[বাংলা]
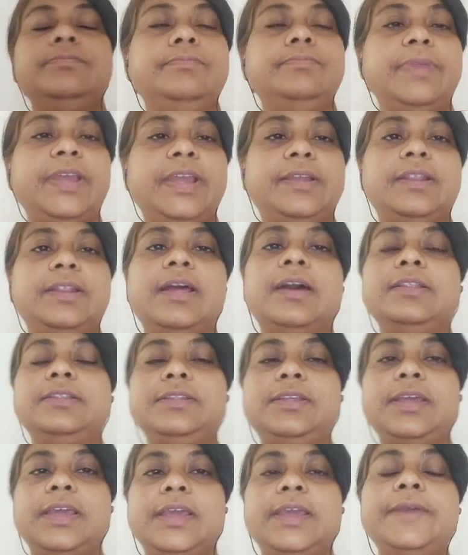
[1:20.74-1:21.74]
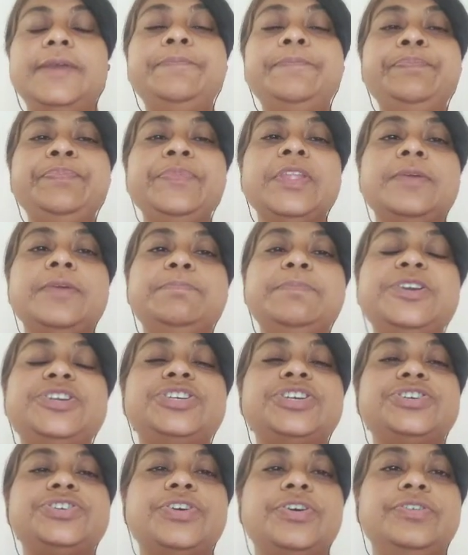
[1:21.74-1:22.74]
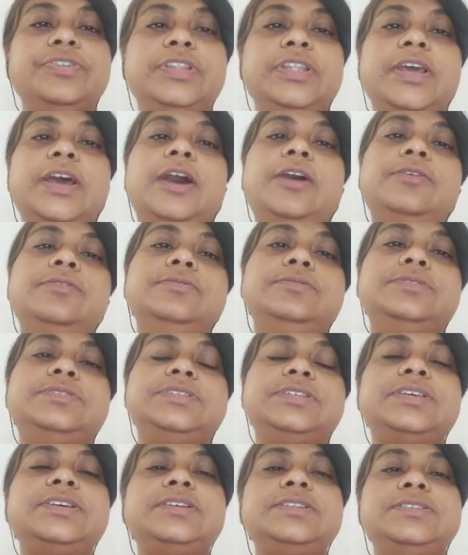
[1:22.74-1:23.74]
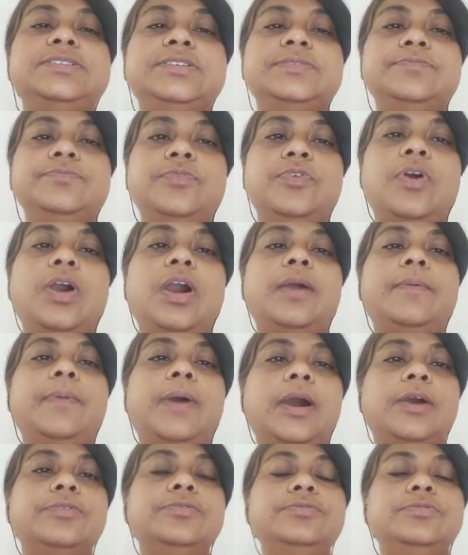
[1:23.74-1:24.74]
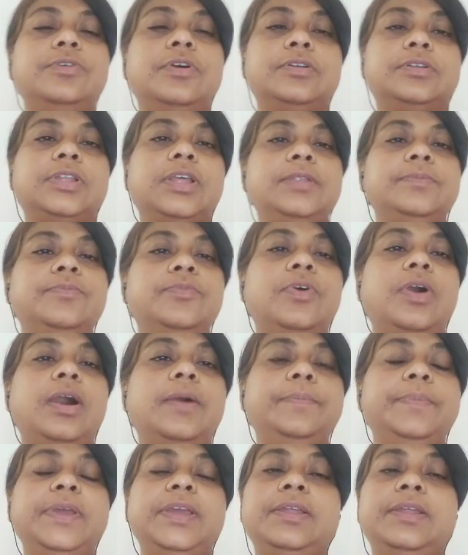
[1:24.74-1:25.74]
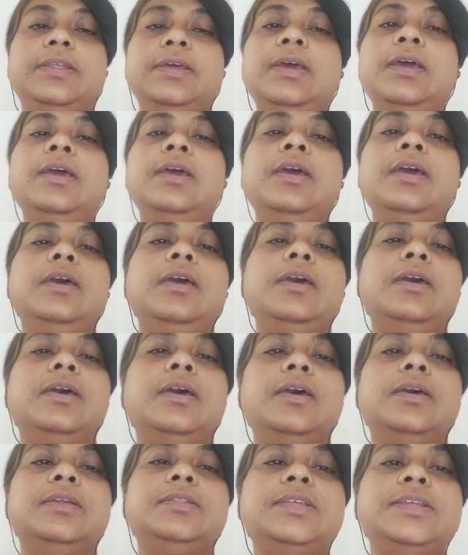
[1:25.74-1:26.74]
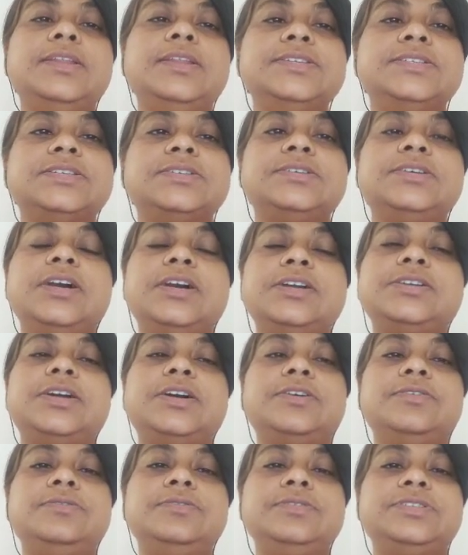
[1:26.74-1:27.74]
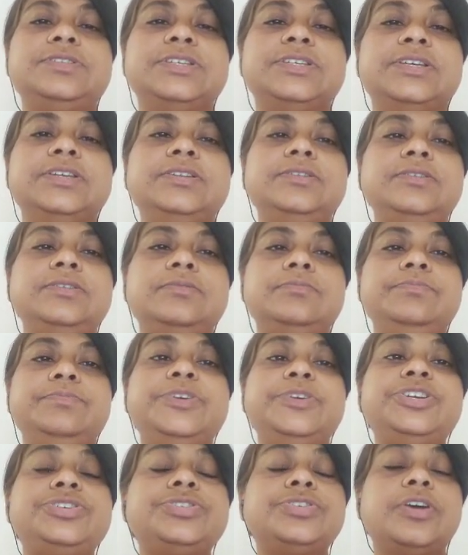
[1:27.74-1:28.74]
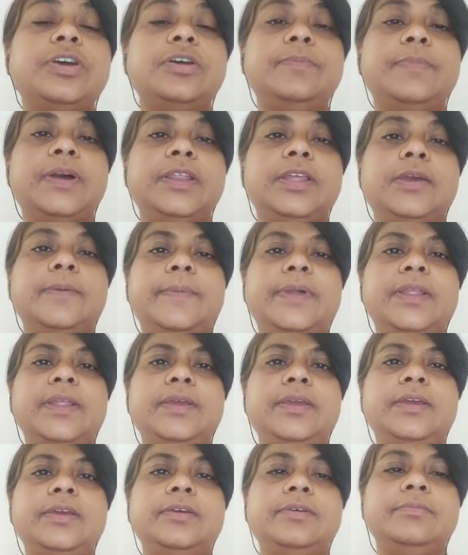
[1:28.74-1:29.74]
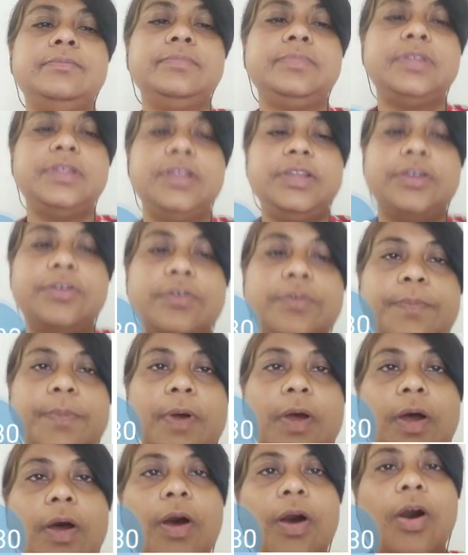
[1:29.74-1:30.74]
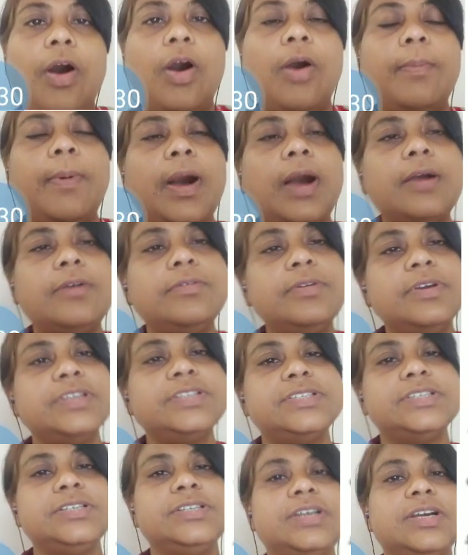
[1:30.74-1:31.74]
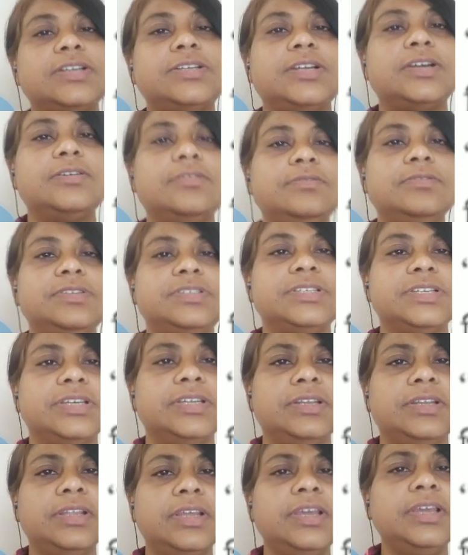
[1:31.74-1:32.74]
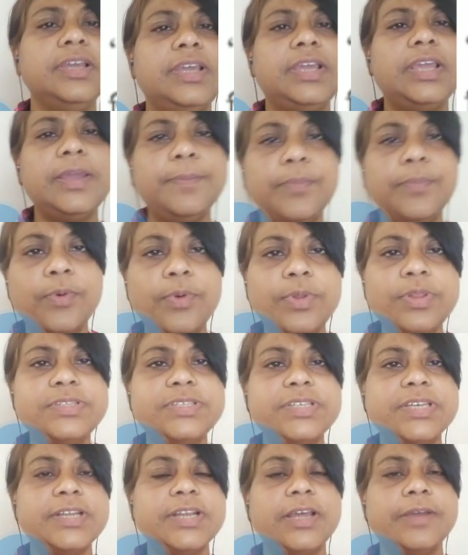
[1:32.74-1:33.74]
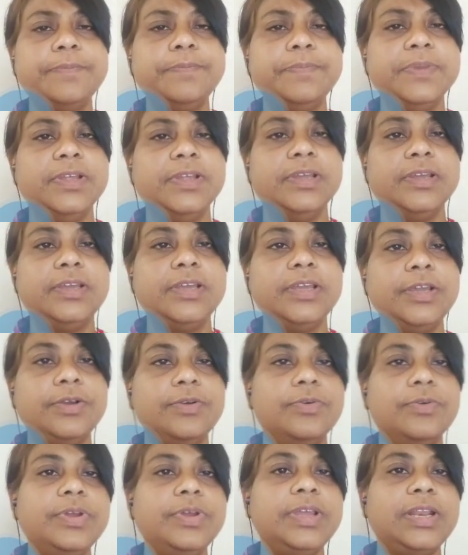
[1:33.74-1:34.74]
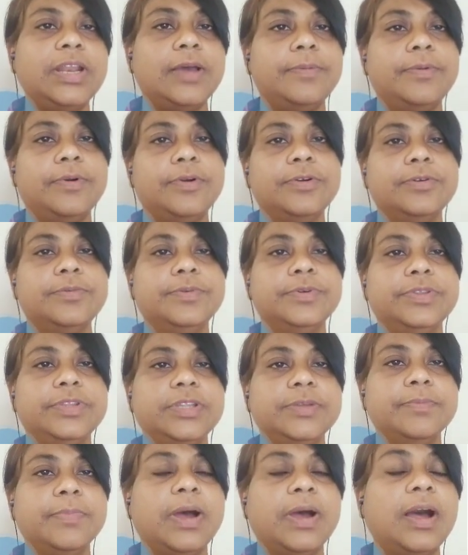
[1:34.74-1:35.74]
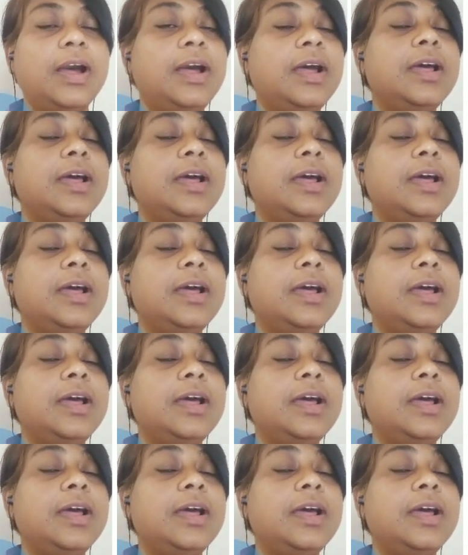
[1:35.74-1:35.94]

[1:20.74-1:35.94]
মেঘনাথকে বিশেষণ দেয়া হচ্ছে মহাবাহু অর্থাৎ মহাবীর তিনি জিজ্ঞাসা করছেন বিস্ময় মানিয়া মানে তিনি খুব অবাক হয়ে জিজ্ঞাসা করছেন কি বলছেন আপনি কি কহিলা ভগবতী মা